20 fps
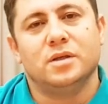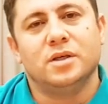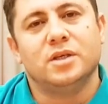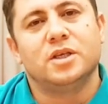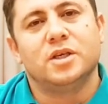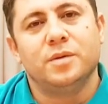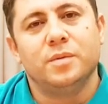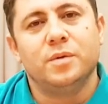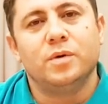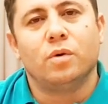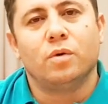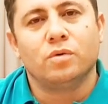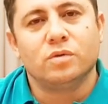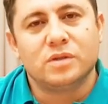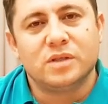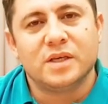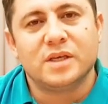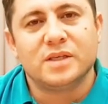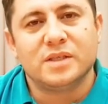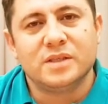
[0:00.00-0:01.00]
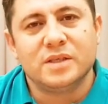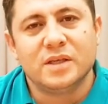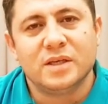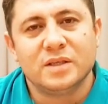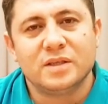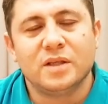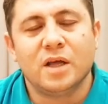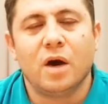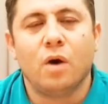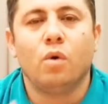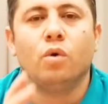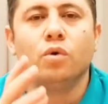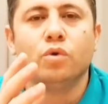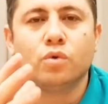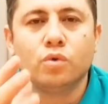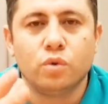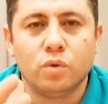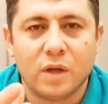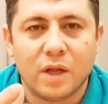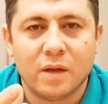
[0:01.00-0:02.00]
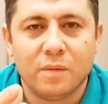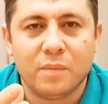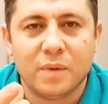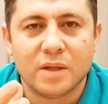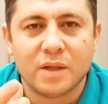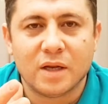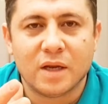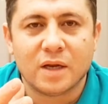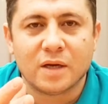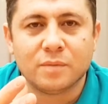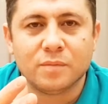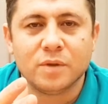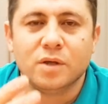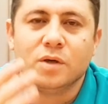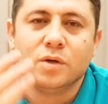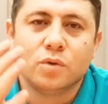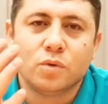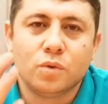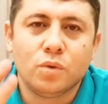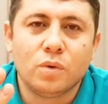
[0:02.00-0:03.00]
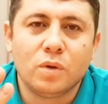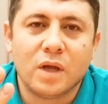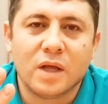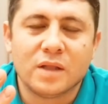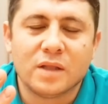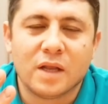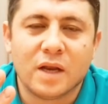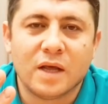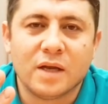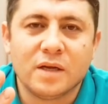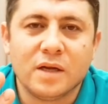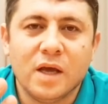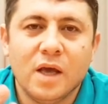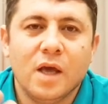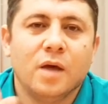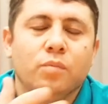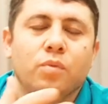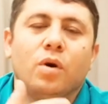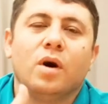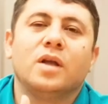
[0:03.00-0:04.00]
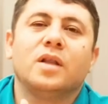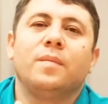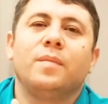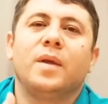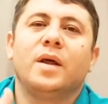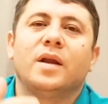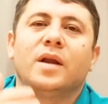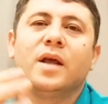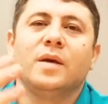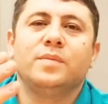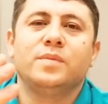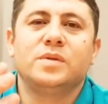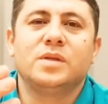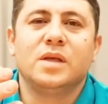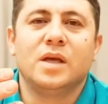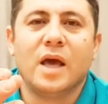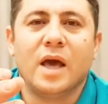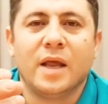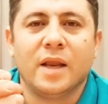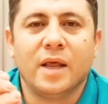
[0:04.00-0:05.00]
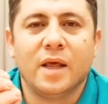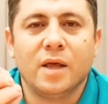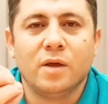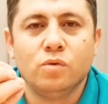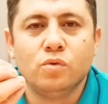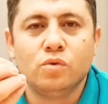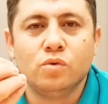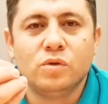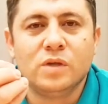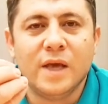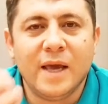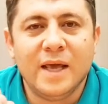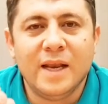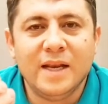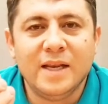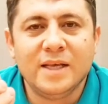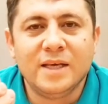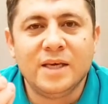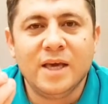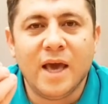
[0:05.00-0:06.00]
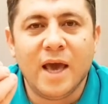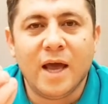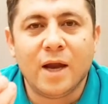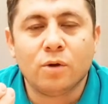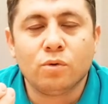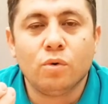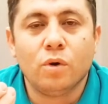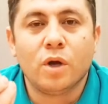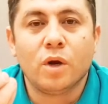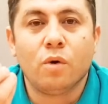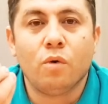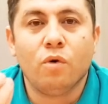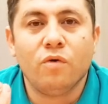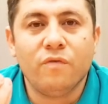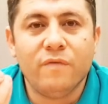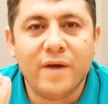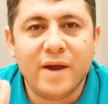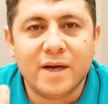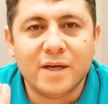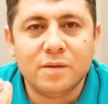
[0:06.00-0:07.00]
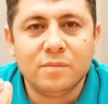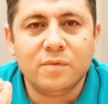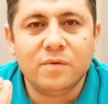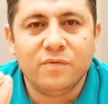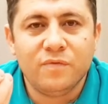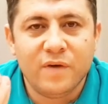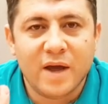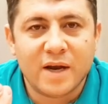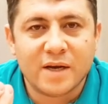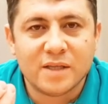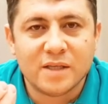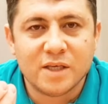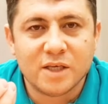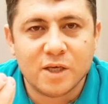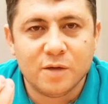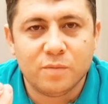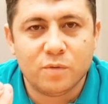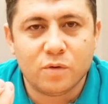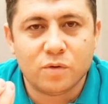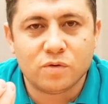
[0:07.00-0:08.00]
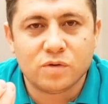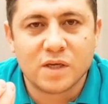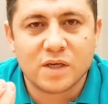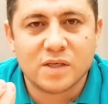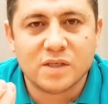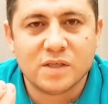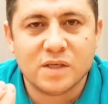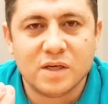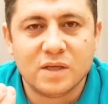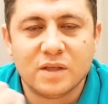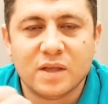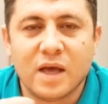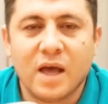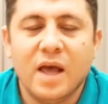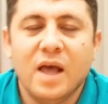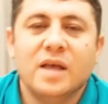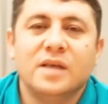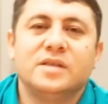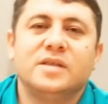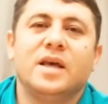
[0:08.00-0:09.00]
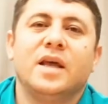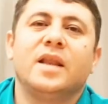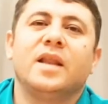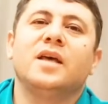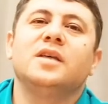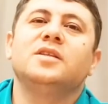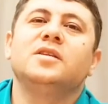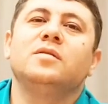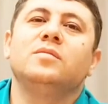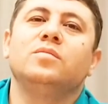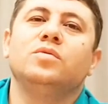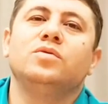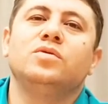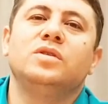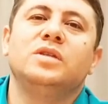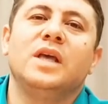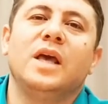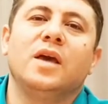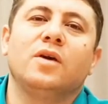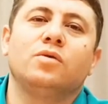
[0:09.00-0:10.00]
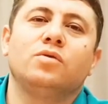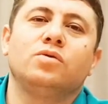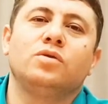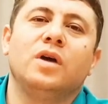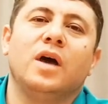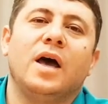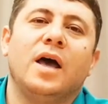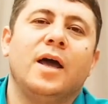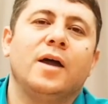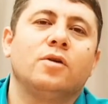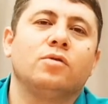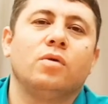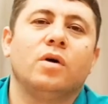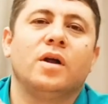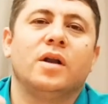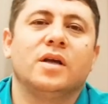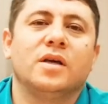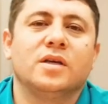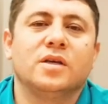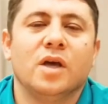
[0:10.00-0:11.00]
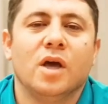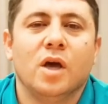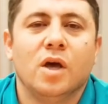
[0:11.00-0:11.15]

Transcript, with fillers: 2018 yılında oy kullanmadılar mı? kullandılar. Bu adamların hepsi yani %52 Erdoğan'a oy verdi mi? Verdi 2018 yılında. Sen nasıl bu Z kuşağı Erdoğan'a e,